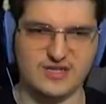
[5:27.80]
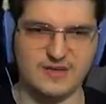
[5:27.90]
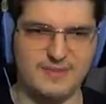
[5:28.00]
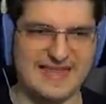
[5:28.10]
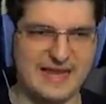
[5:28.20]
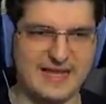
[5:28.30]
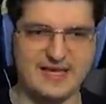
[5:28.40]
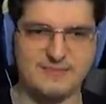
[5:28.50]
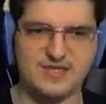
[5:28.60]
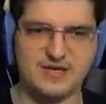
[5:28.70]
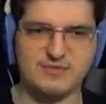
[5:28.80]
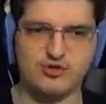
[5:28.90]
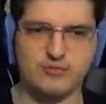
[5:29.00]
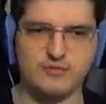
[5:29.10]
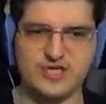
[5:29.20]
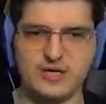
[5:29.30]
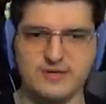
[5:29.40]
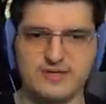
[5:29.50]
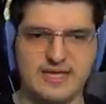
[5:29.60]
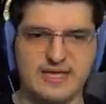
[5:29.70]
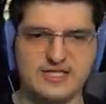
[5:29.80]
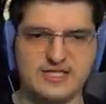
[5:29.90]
da bilerek yapacağım bir şey olmayacak ama deneyeceğiz